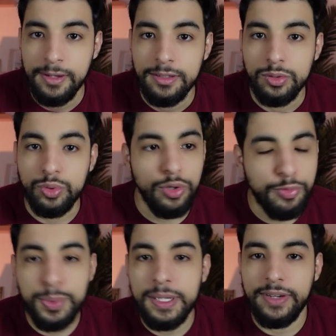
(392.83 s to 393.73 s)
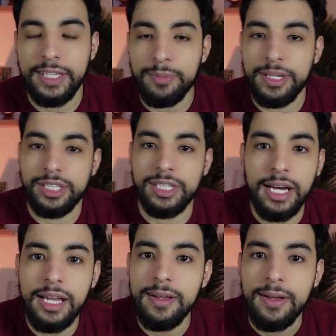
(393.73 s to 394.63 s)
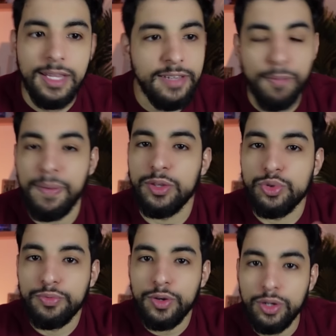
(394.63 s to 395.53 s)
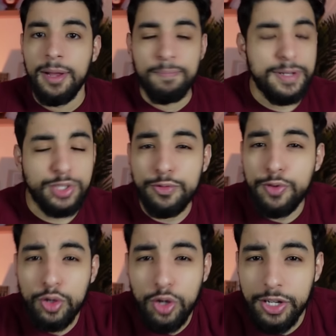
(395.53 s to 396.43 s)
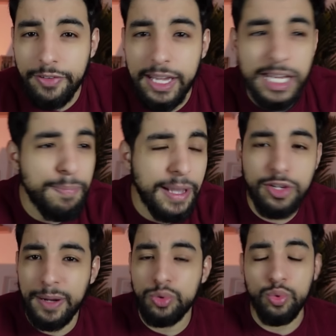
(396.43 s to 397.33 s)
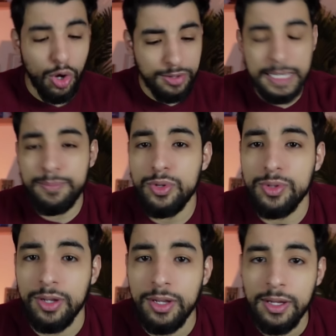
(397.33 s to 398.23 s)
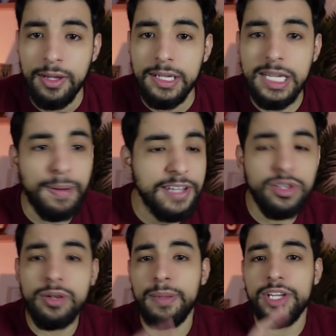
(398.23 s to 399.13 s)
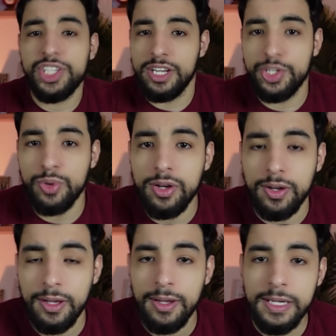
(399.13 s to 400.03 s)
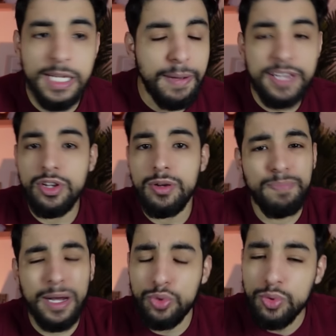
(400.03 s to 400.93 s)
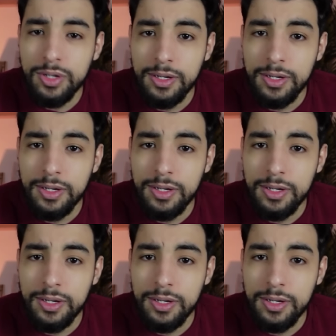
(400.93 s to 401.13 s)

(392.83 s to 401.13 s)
ou que le football africain de manière générale, il va perdre son folklore. Parce que le folklore en Afrique, il est présent partout, en tribune. Il est présent ben, chez les joueurs. Il est présent partout.